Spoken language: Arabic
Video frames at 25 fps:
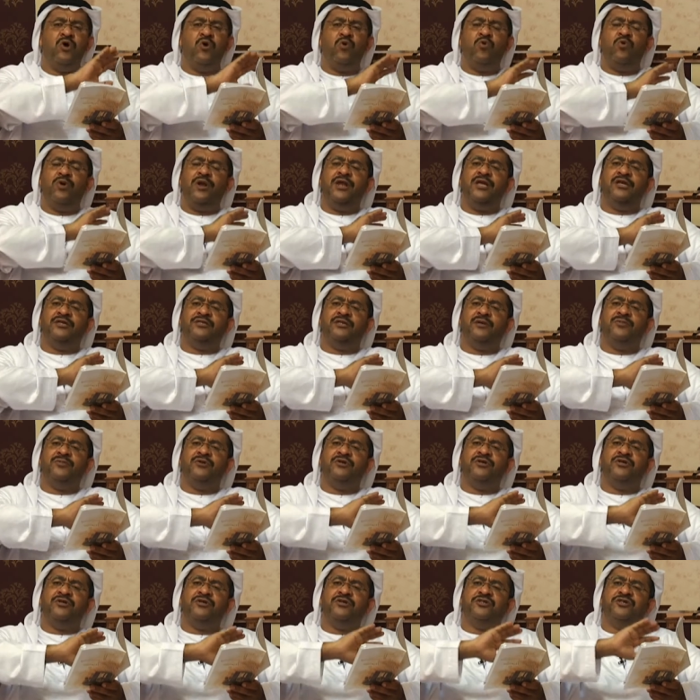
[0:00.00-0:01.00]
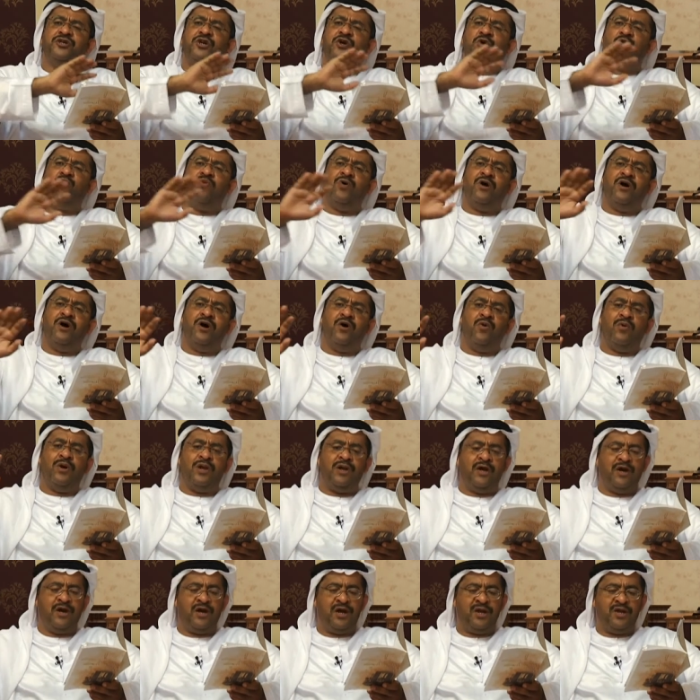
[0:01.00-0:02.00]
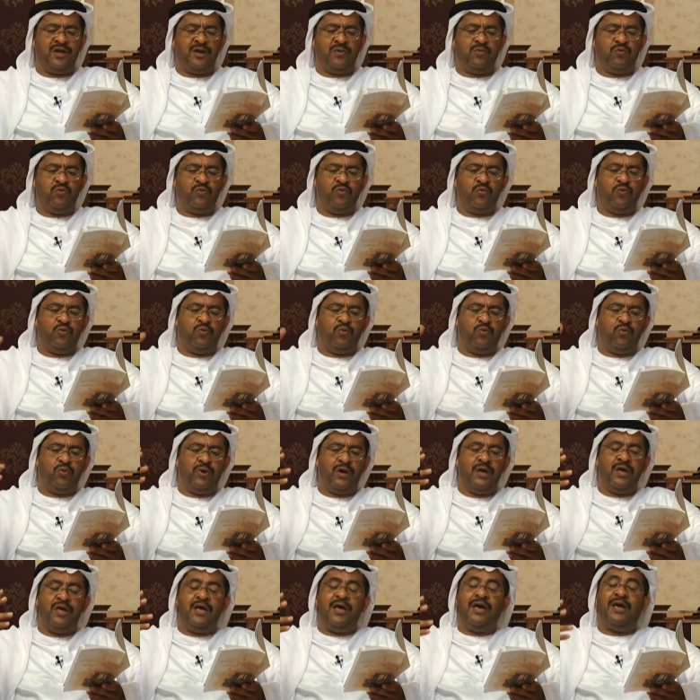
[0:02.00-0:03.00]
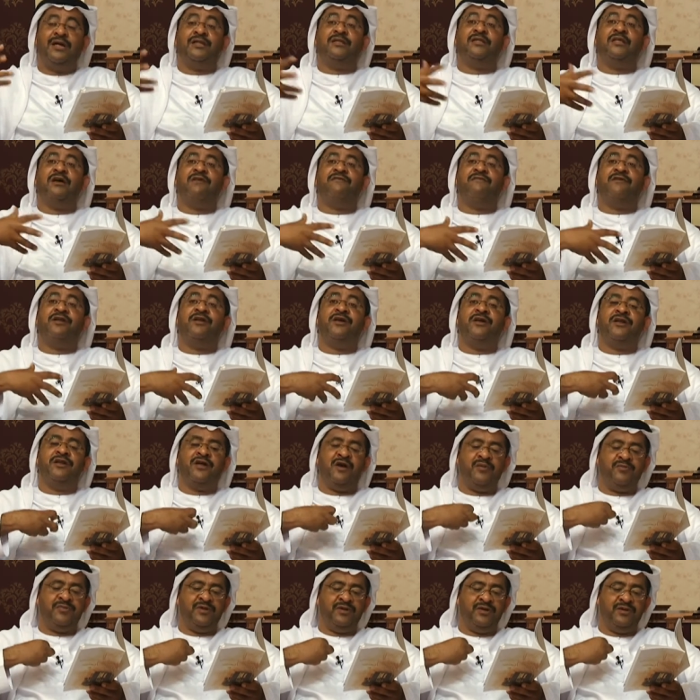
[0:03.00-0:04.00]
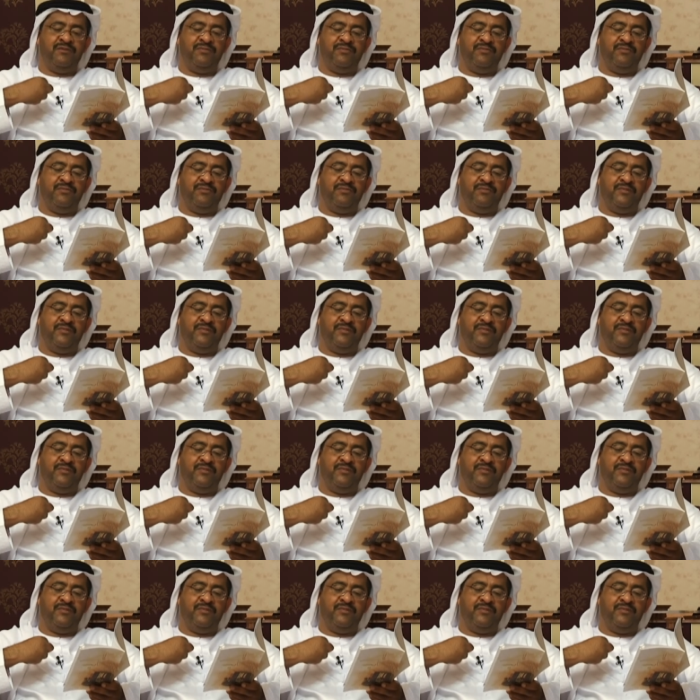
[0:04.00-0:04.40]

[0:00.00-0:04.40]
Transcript: وليس به شكوى ولا ألم حتى فنينا بهم